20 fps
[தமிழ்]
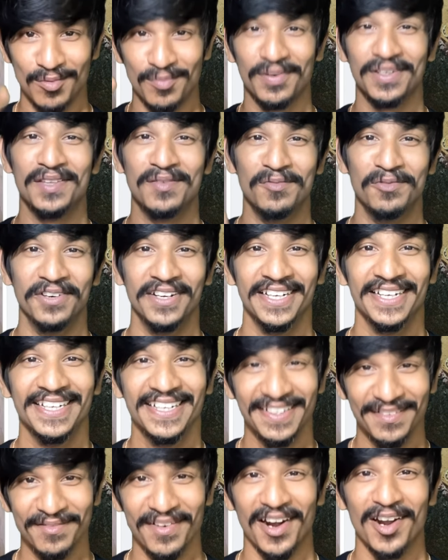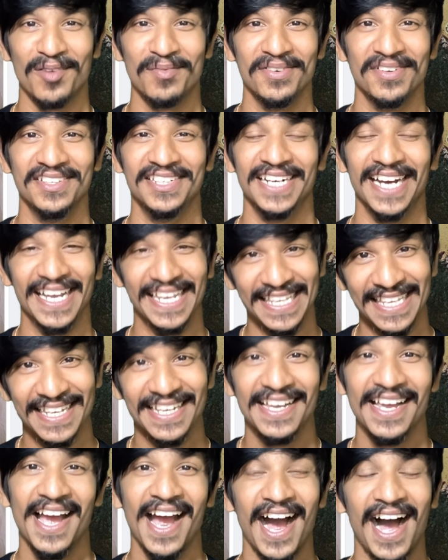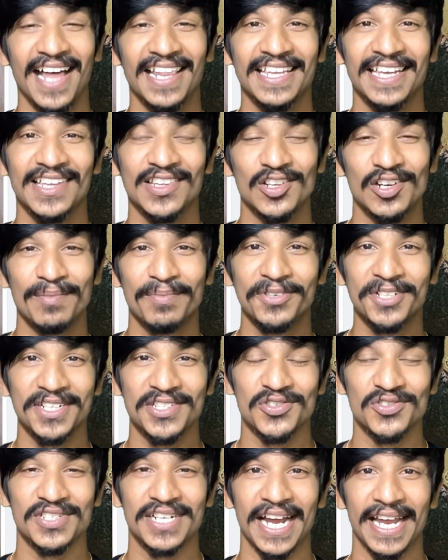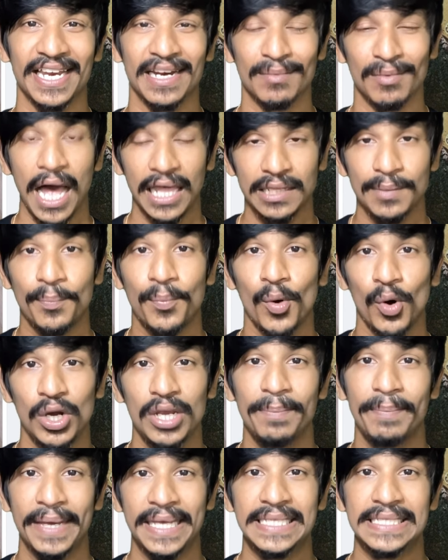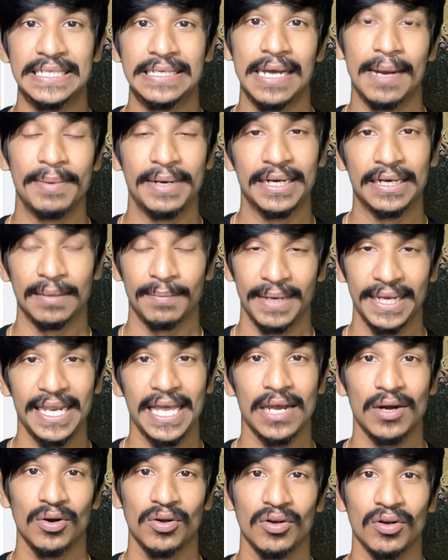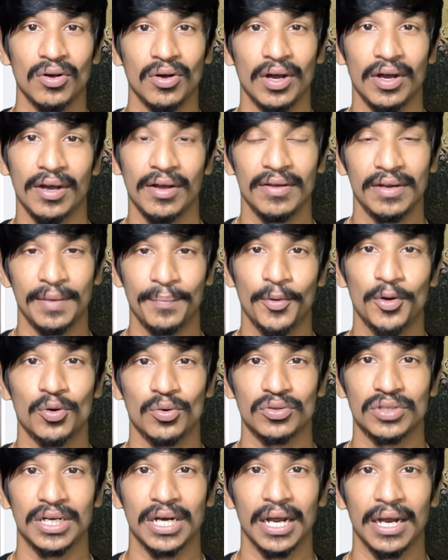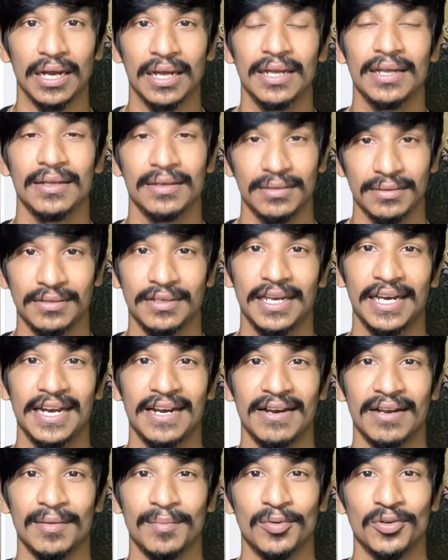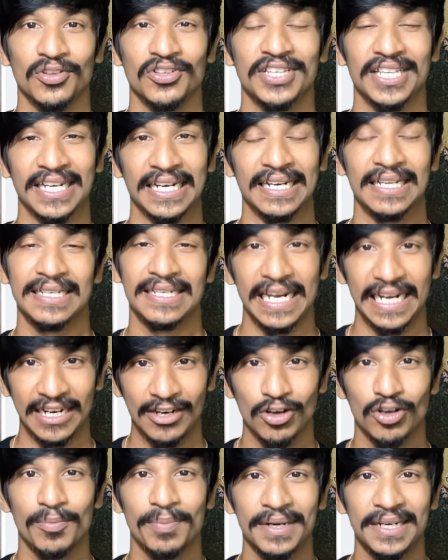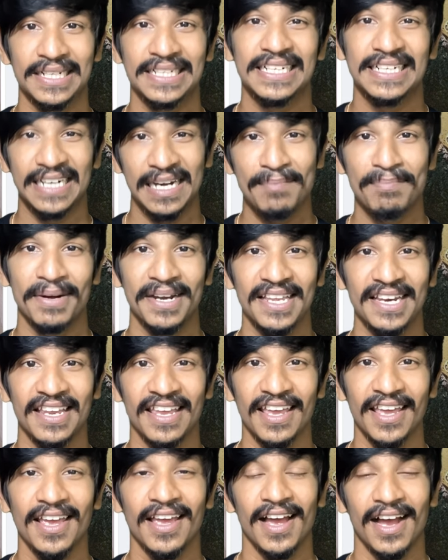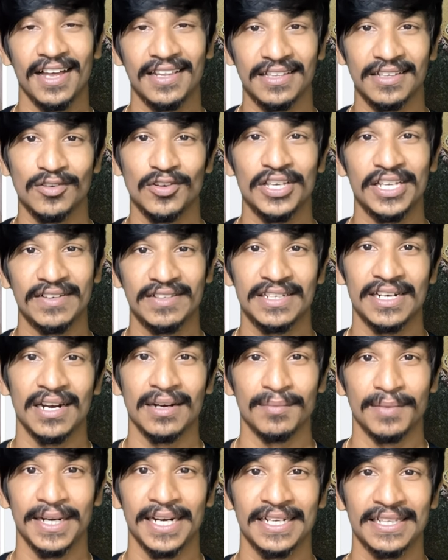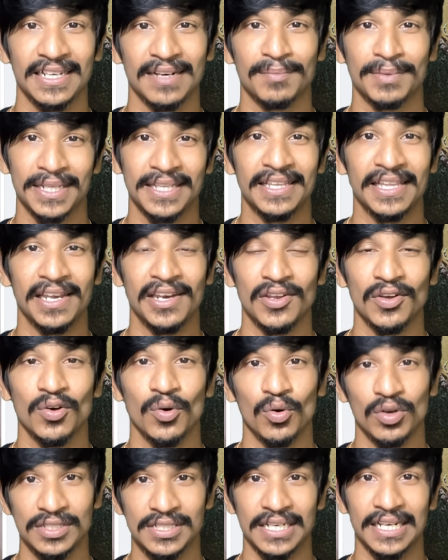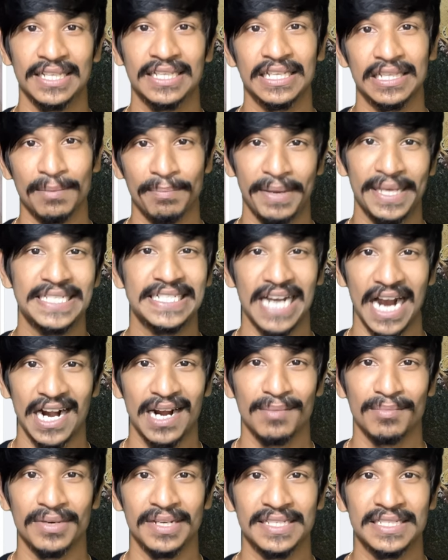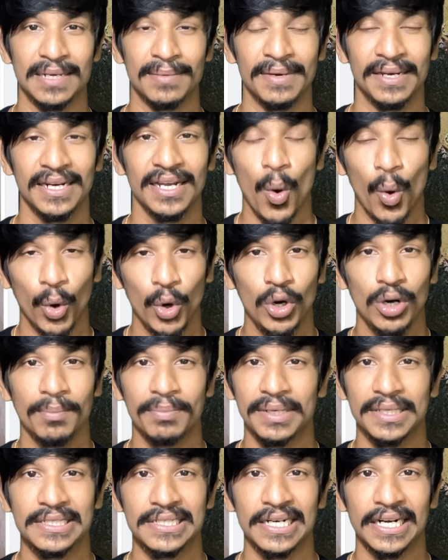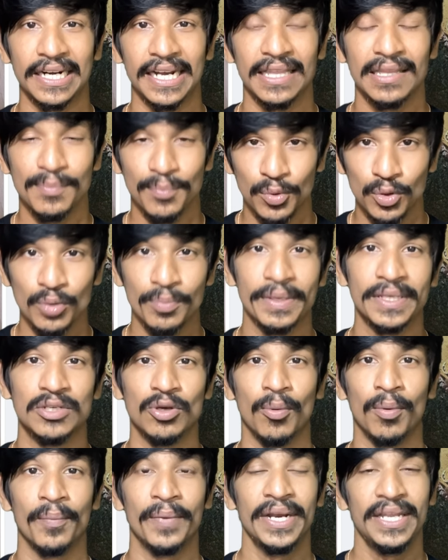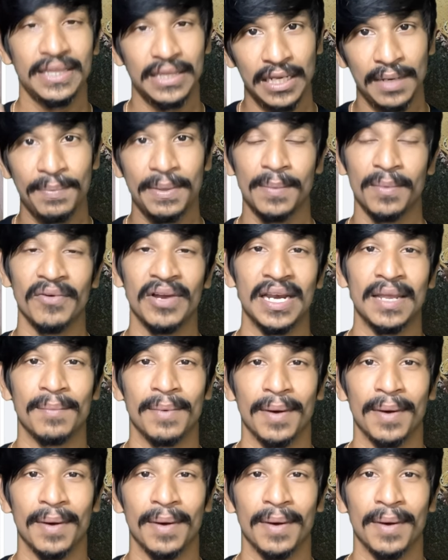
முப்பத்தி மூணு ஃபாலோ பண்ணி வச்சிருக்காங்க அதுக்கு ஏதோ ரிப்போர்ட் எடுத்து வச்சிருக்காங்க அது போலி பேஜ் அப்படின்ற மாதிரி யாரோ ரிப்போர்ட் கொடுத்துருக்காங்க என்ன போதோ தெரில ரெக்கவர் பண்ணுறதுக்கு ட்ரை பண்ணியிருக்கேன் அது இன்னும் இருபத்தி நாலு மணி நேரத்துக்கு அப்புறம் தான் தெரியும் ஒரு சில நேரத்துக்கு அந்த பேஜ் காணாமல் போயிடுச்சு அப்படின்னா ஒன்றும் பிரச்சனை கிடையாது புது பேஜ் ஓப்பன் பண்ணி திருப்பி நம்ம வேலையை